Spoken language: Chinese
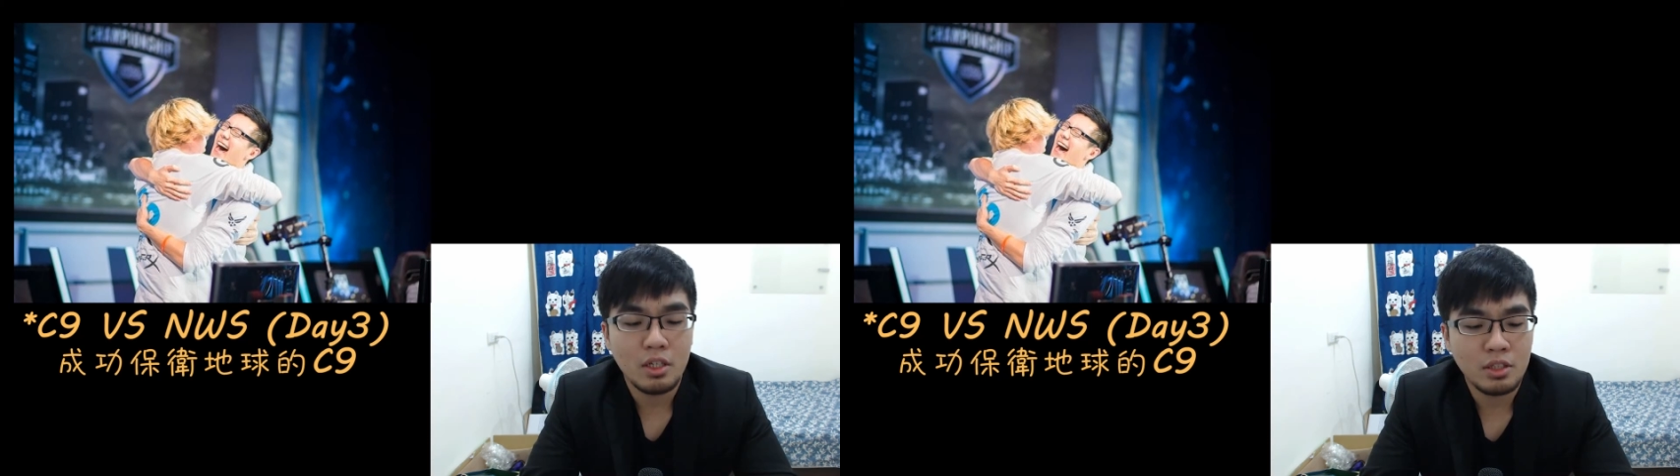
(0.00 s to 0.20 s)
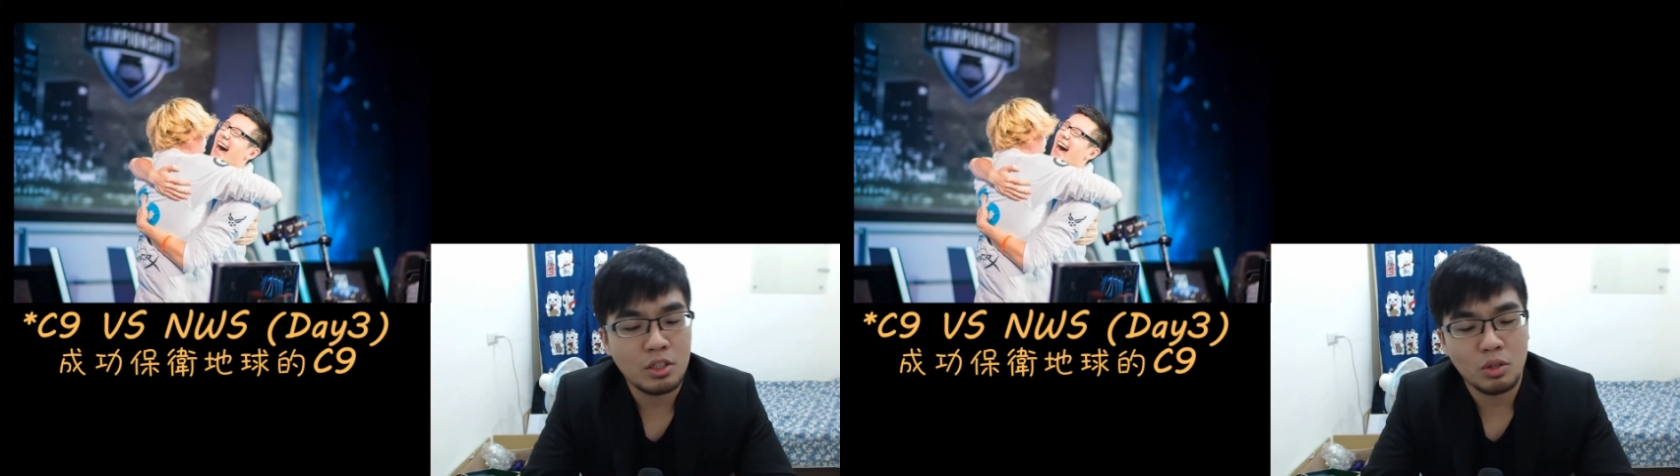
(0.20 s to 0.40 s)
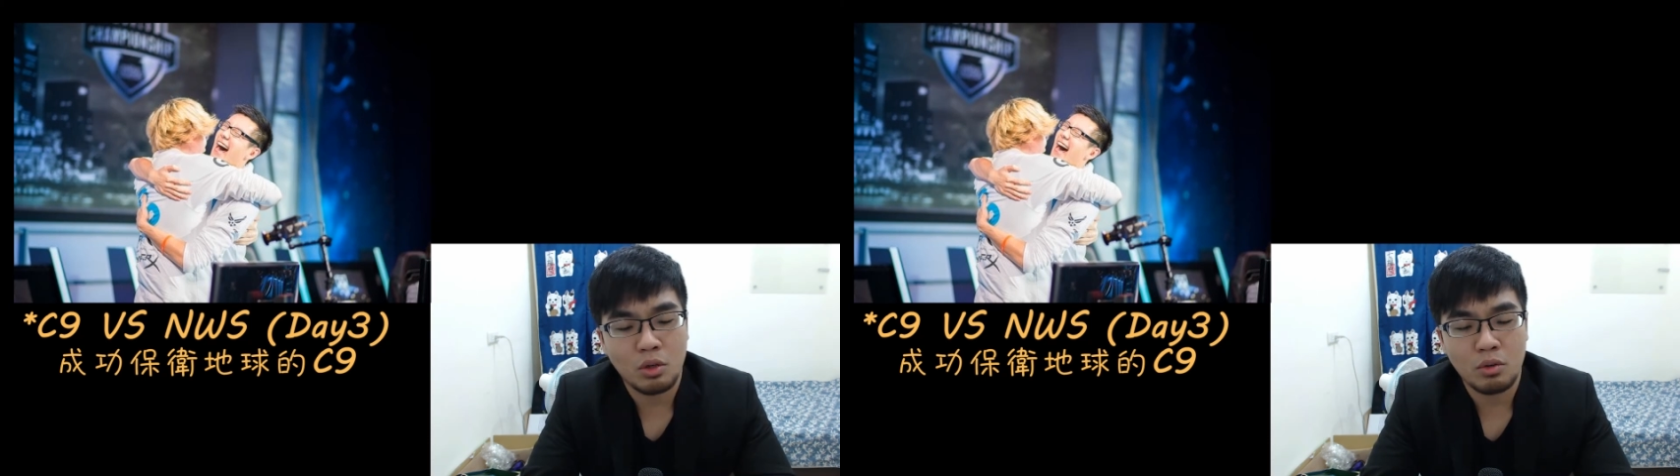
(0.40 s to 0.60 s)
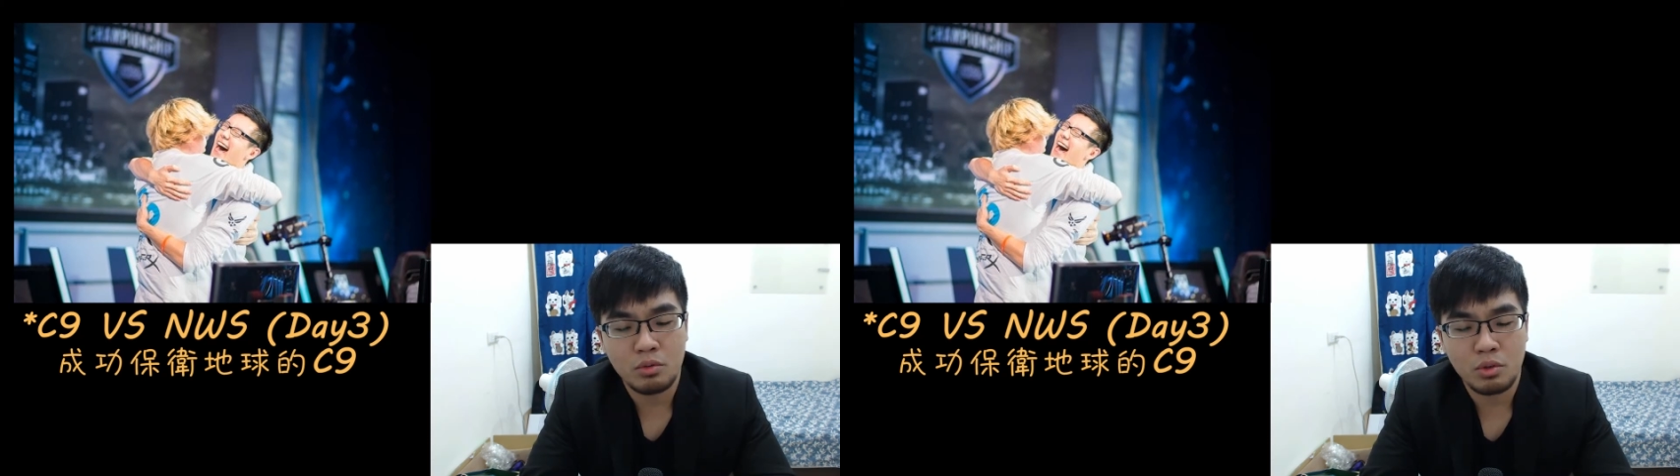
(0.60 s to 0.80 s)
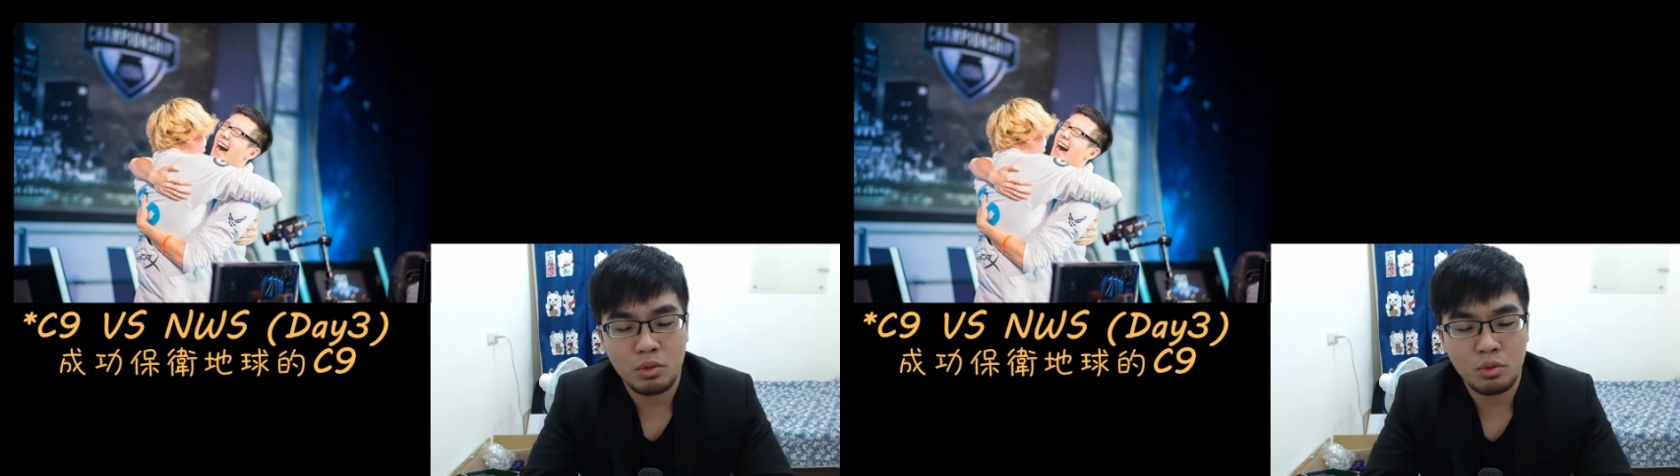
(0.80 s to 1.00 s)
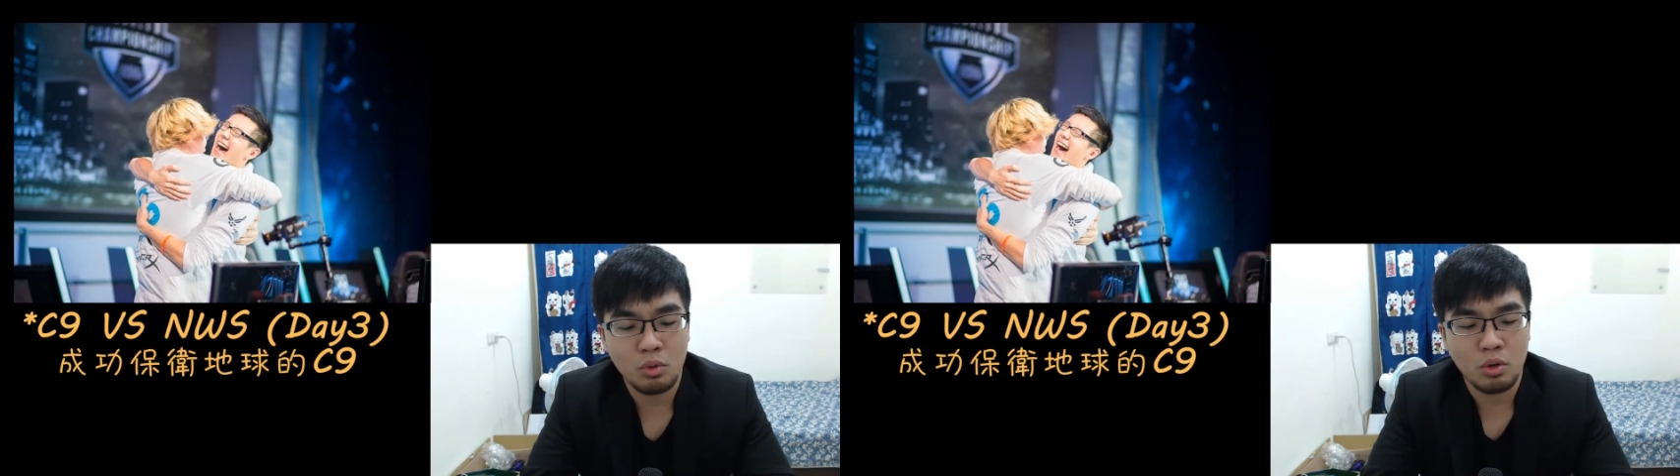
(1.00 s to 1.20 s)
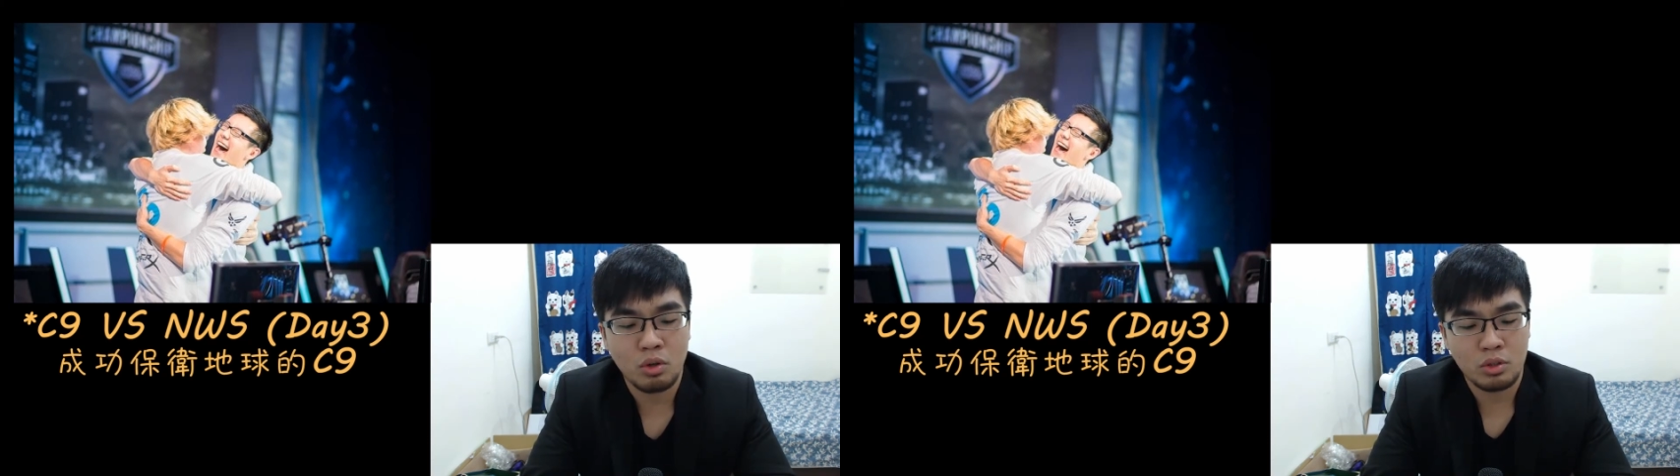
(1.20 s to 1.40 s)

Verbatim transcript: 这种弱